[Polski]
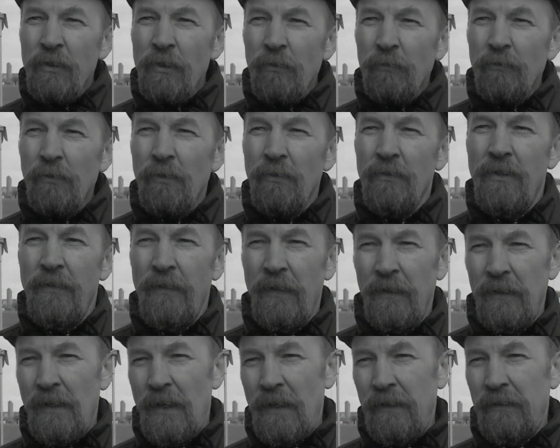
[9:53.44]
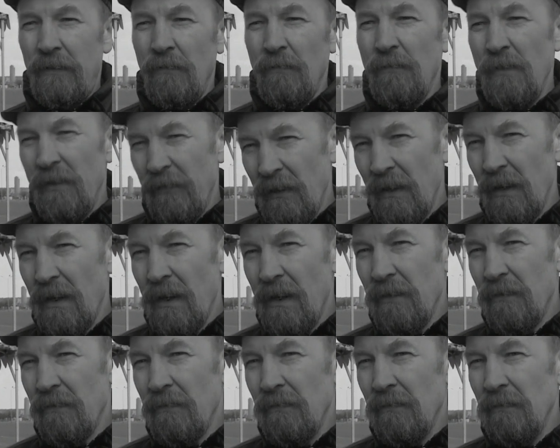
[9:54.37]
jutro o 19 u mnie w
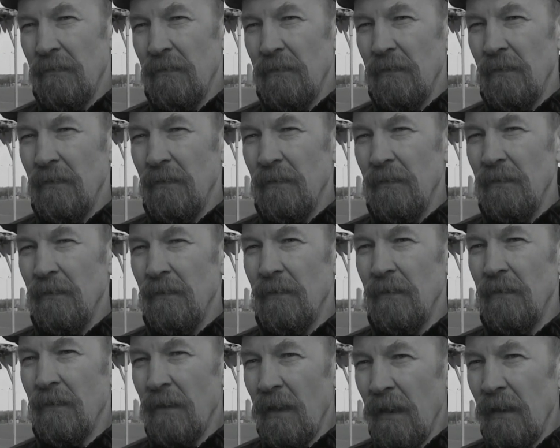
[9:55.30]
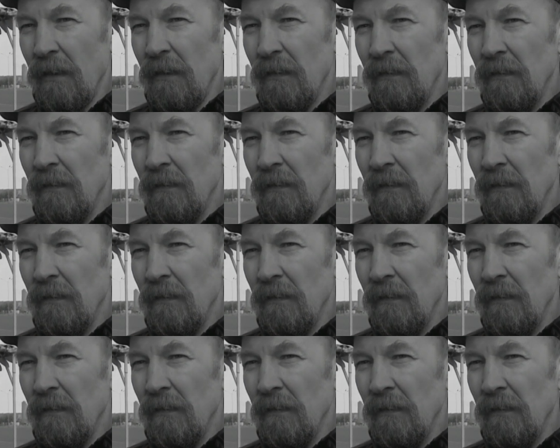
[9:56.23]
garażu. Okej?